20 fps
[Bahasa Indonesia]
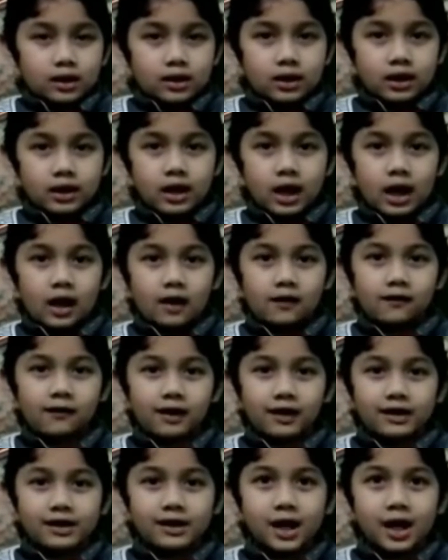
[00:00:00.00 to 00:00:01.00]
Saya
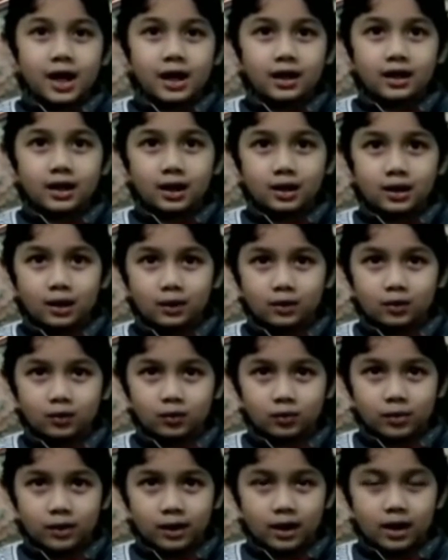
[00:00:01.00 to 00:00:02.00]
Alfani dari kelas
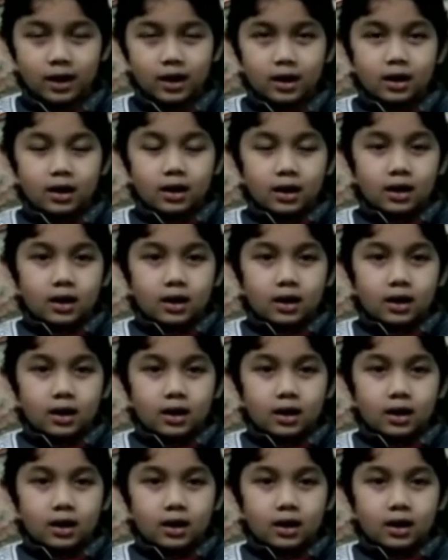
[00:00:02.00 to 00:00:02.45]
1